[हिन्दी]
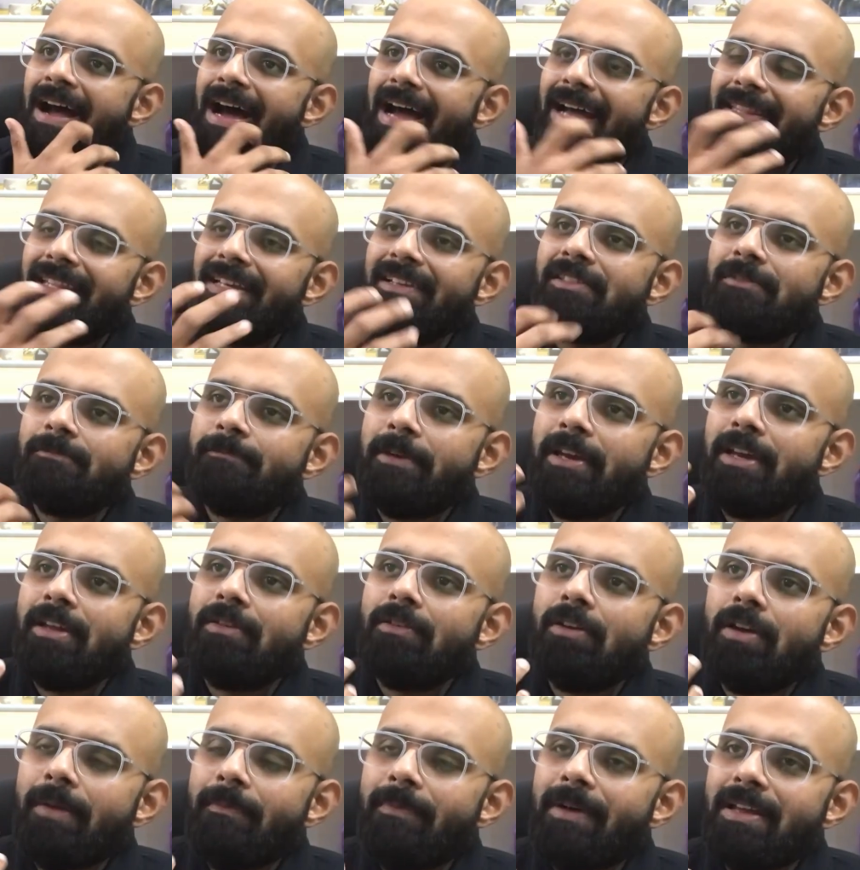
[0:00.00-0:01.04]
आई थिंक स्पेन
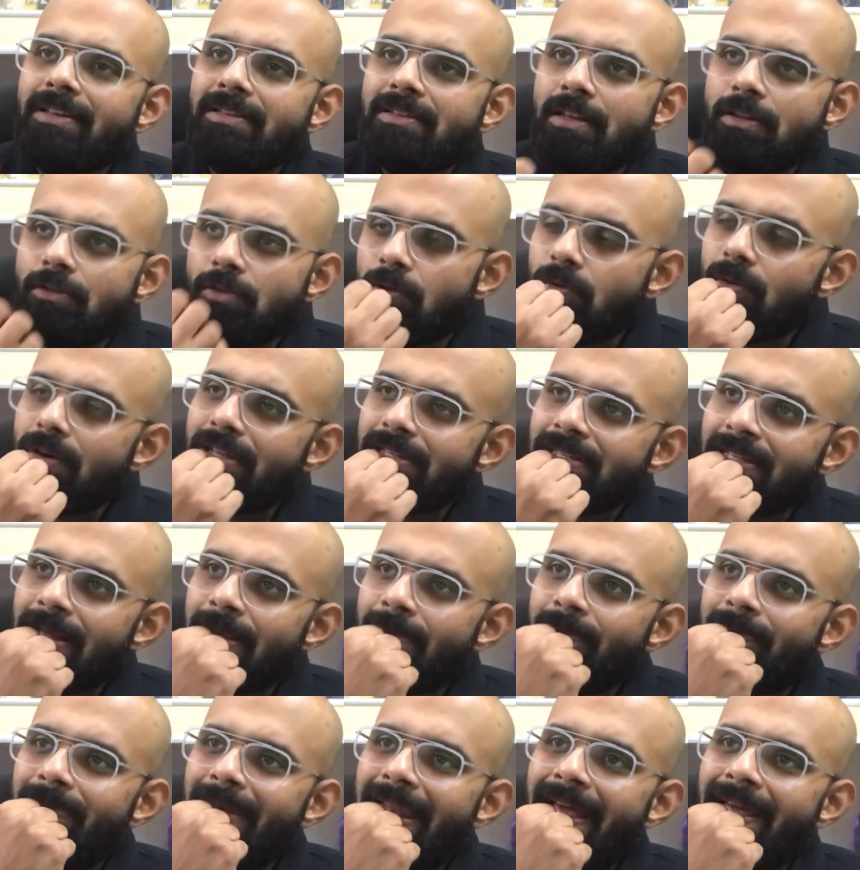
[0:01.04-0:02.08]
के पास ना थोड़ा सा
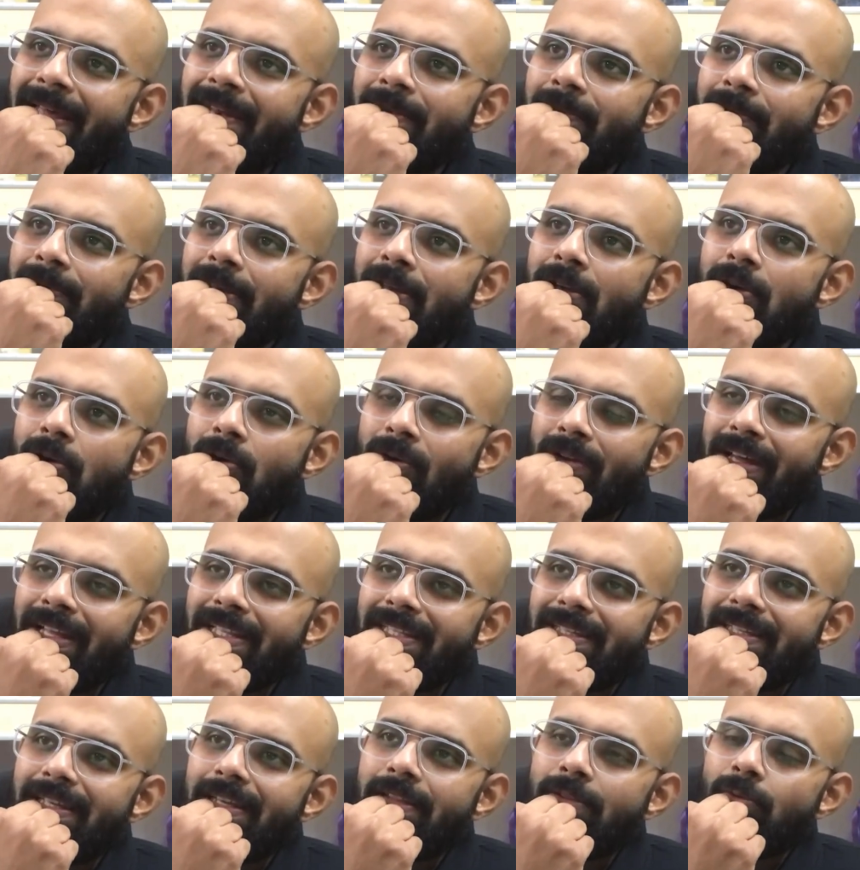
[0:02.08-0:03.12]
प्लान भी होना
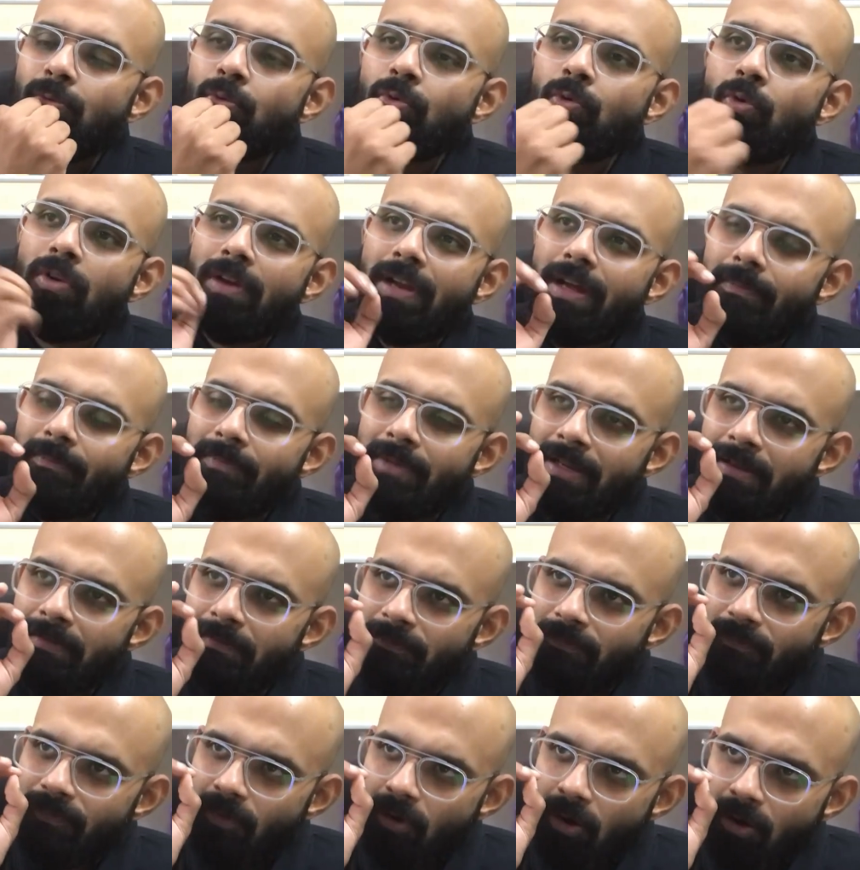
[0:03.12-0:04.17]
चाहिए तो उनको ना अपनी
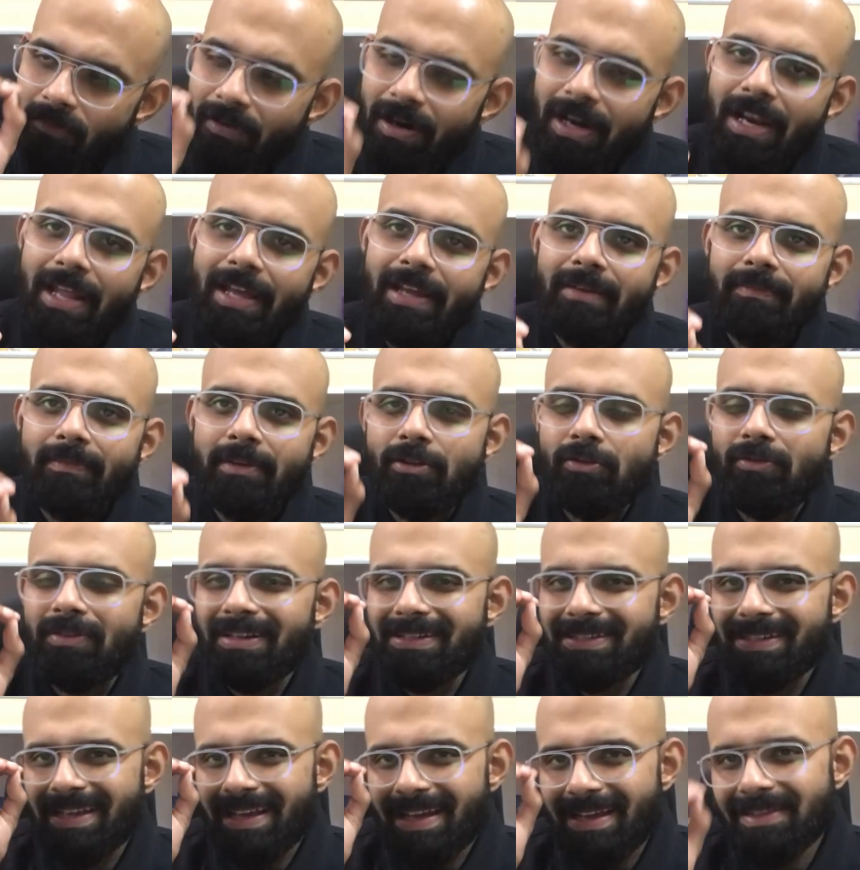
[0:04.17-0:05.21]
फॉरवर्ड लाइन में थोड़े
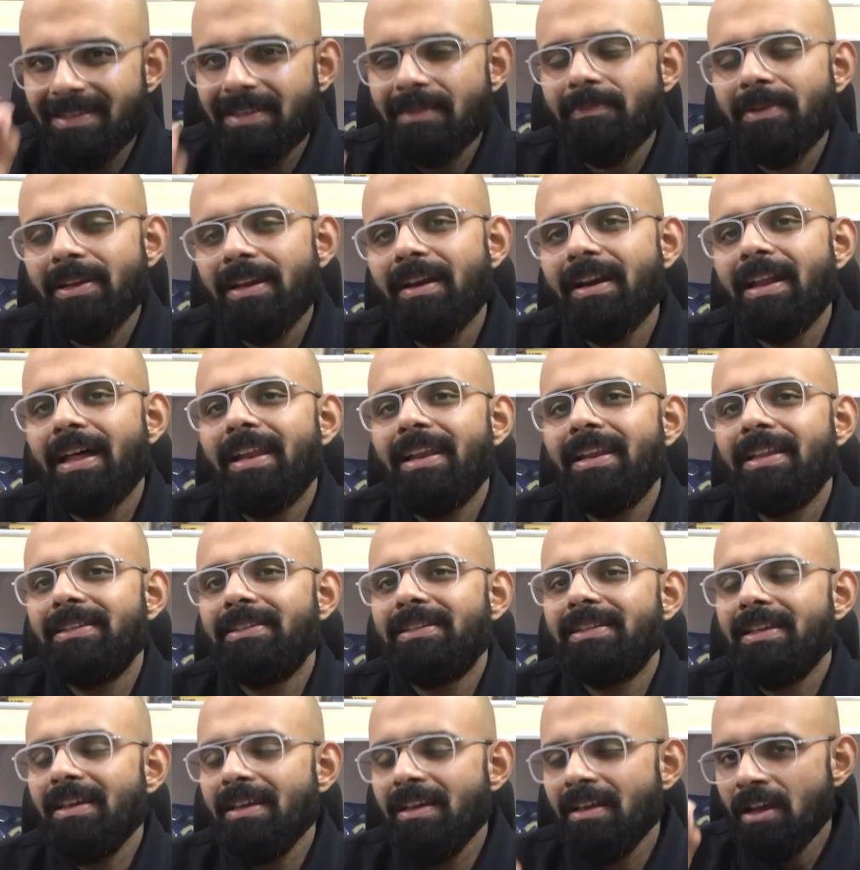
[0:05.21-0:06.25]
से ऐसे प्लेयर डालने
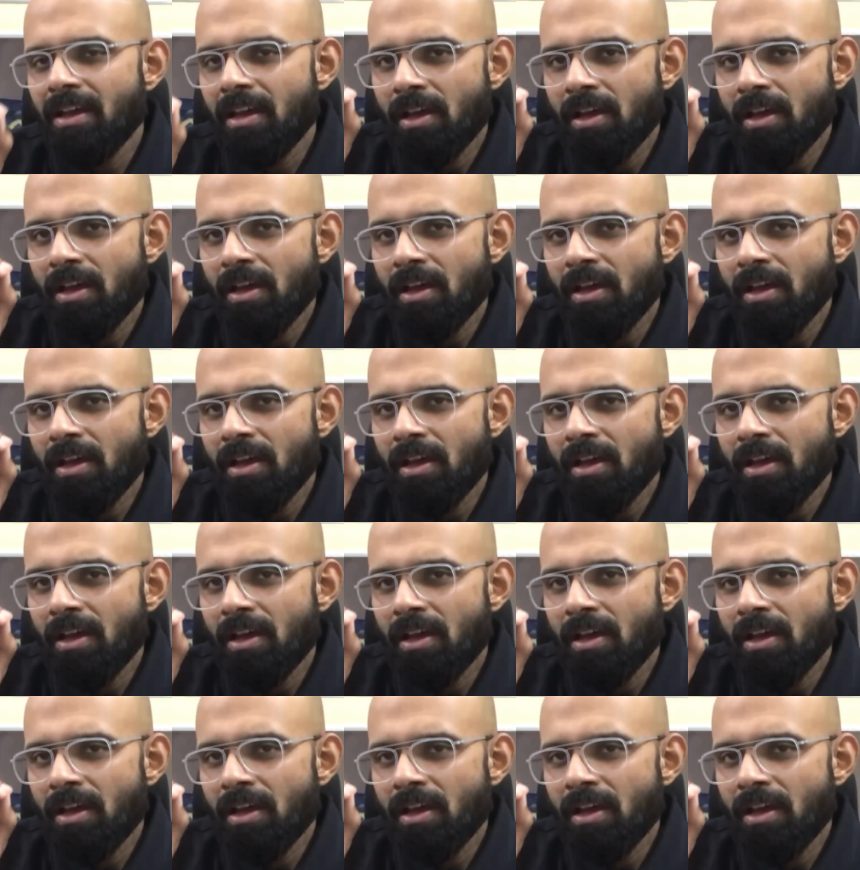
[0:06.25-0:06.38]
चाहिए